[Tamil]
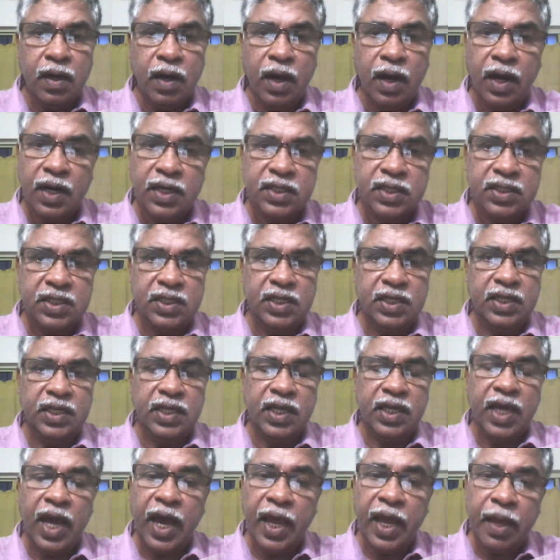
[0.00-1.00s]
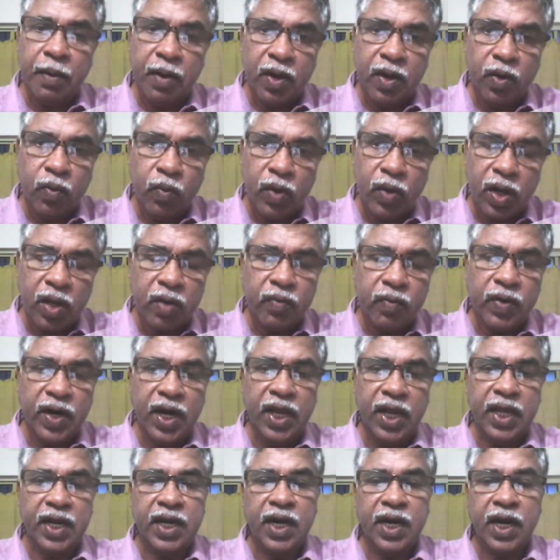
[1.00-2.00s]
ஆனஸ்டி நியாய
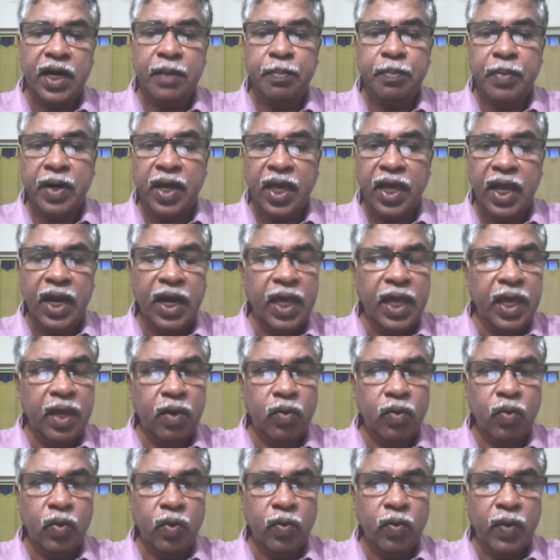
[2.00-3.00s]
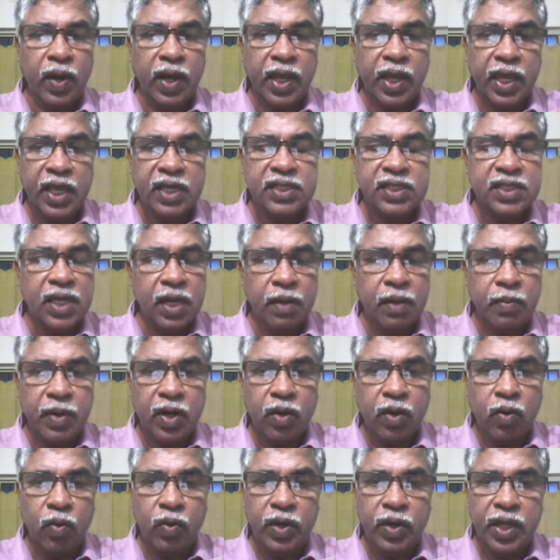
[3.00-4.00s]
உணர்வுகளின் அடிப்படையிலே உருவாக்கி
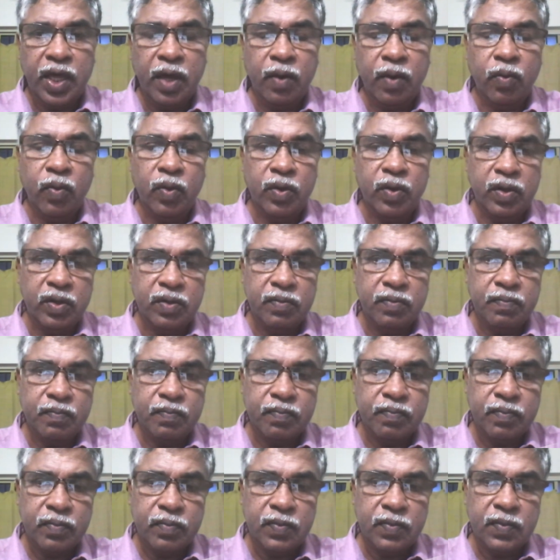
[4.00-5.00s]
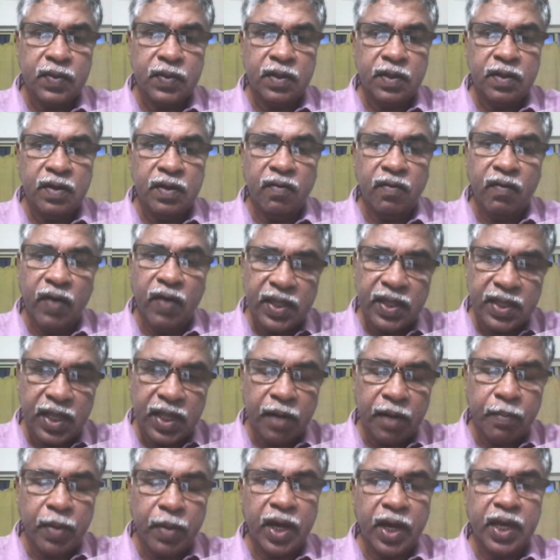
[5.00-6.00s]
செயல்படக்கூடிய ஒரு
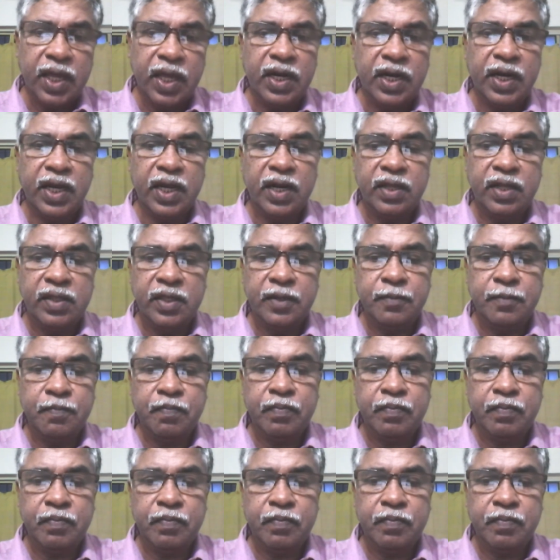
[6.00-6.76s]
வலைதளமாக இருக்கிறது